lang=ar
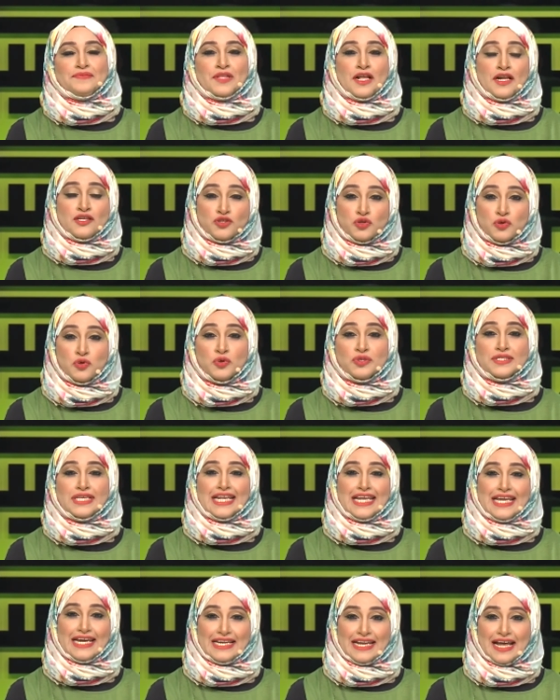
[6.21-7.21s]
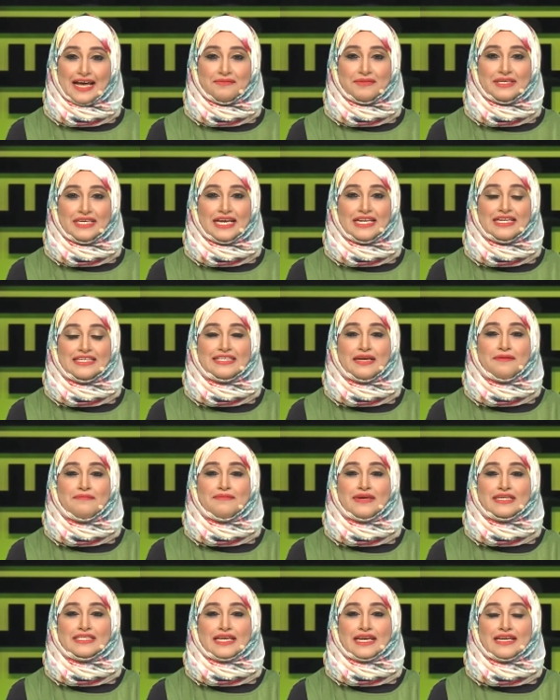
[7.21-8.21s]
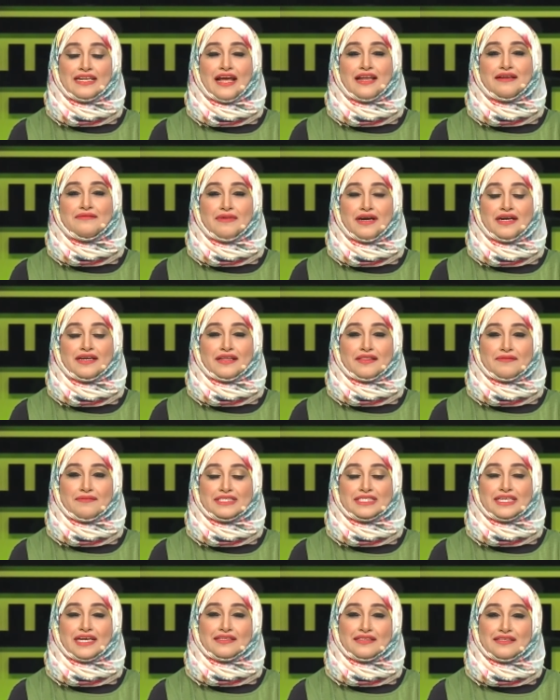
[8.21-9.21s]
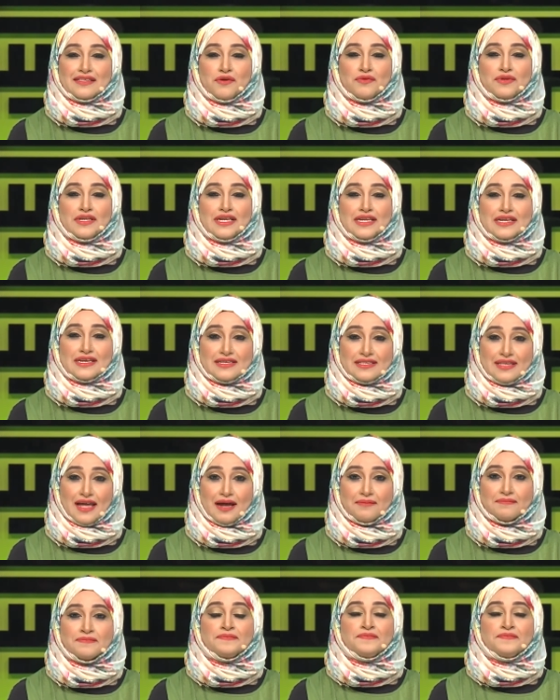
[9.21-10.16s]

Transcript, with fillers: الجهود الإعلامية اللي تمت خلال معرض مسقط الدولي للكتاب